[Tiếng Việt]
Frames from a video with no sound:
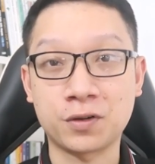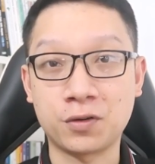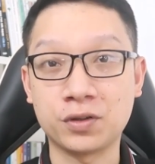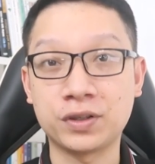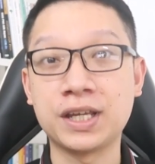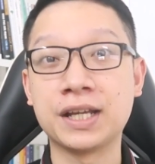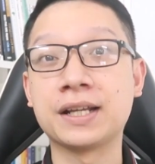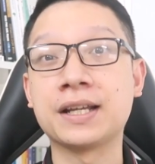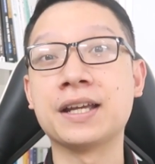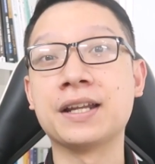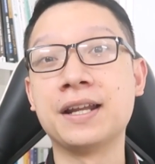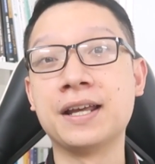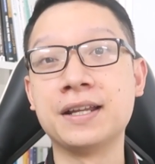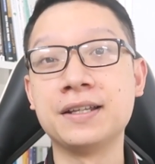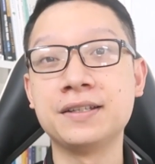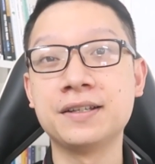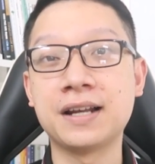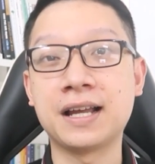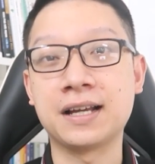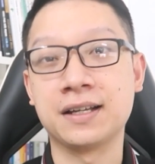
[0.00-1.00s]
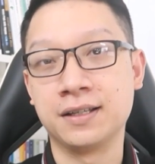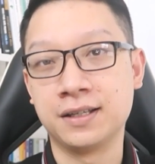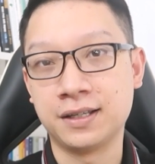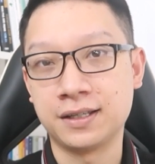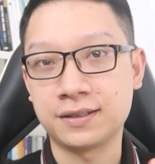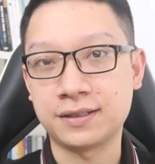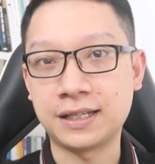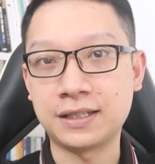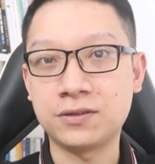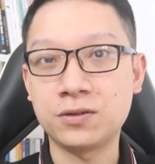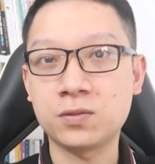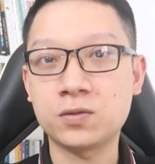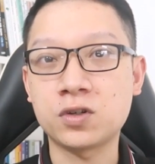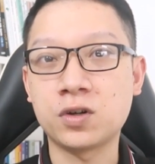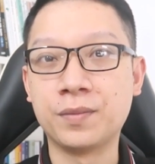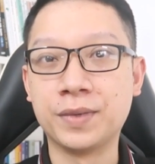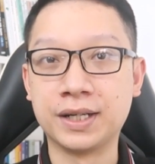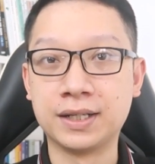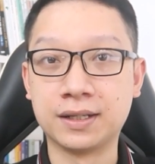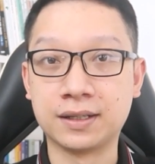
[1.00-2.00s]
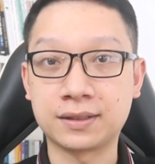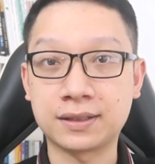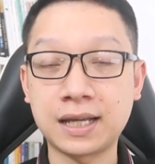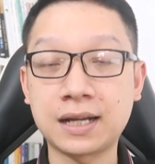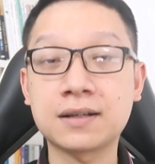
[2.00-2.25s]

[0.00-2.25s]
có thể kể đến như là sẽ giúp cho mình là